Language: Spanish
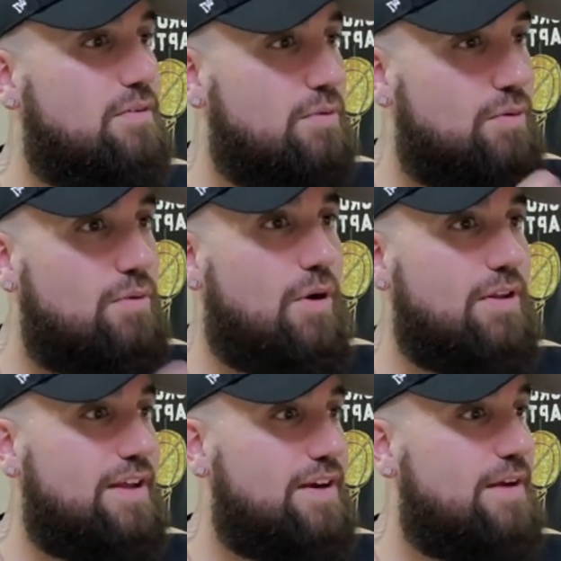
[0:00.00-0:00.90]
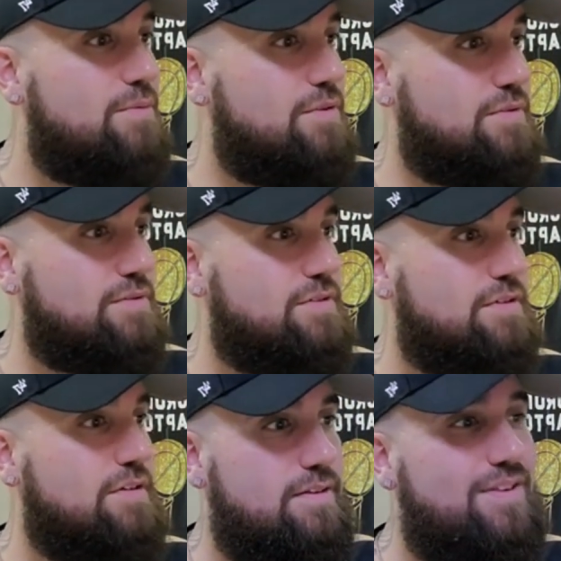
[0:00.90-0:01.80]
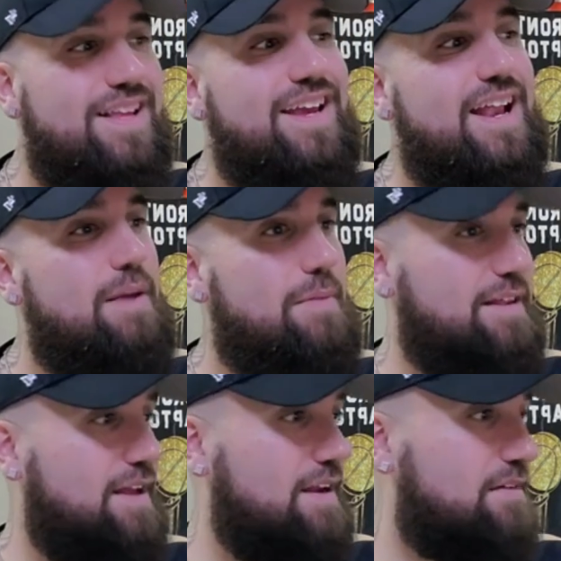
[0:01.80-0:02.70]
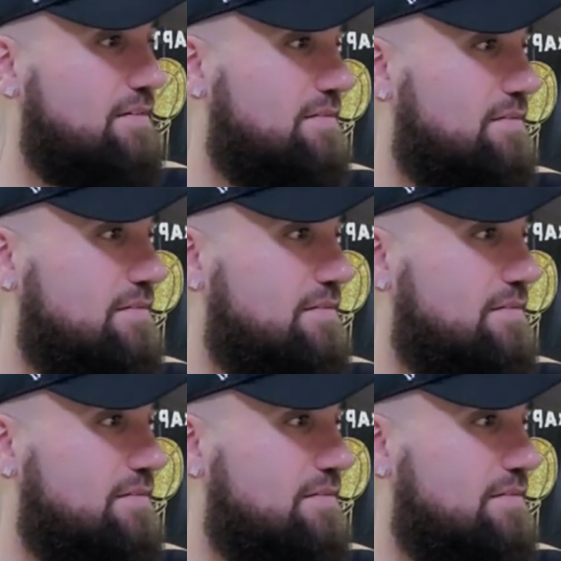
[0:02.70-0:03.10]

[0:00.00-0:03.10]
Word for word: con un gol de Ramos, no te querés matar.